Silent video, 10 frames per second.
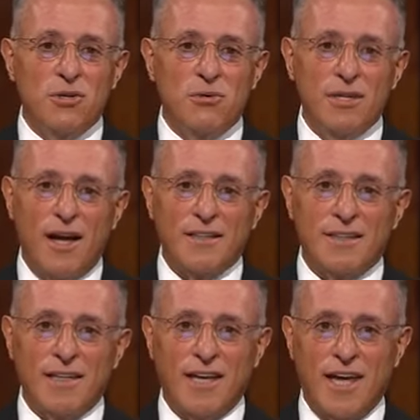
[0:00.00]
Ela
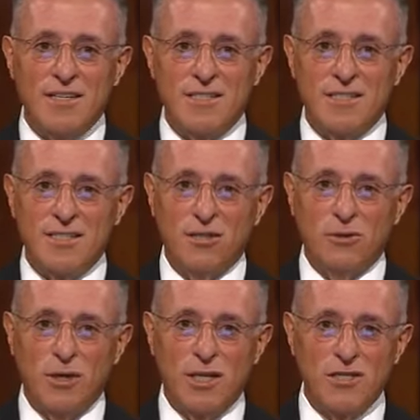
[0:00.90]
relatou que certa
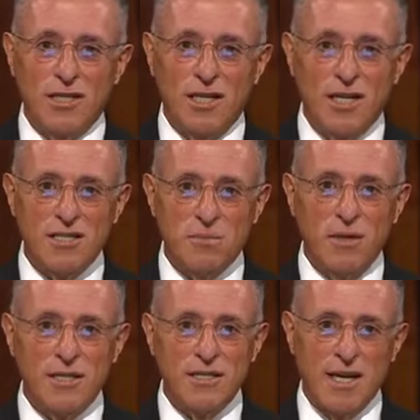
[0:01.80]
manhã, ao
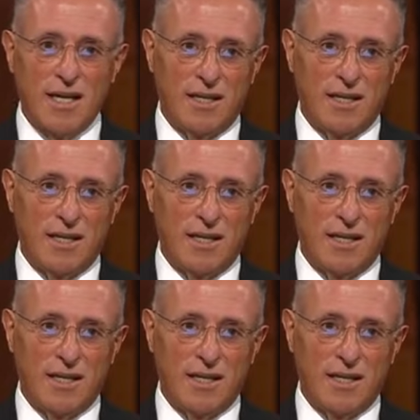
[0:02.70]
acordar,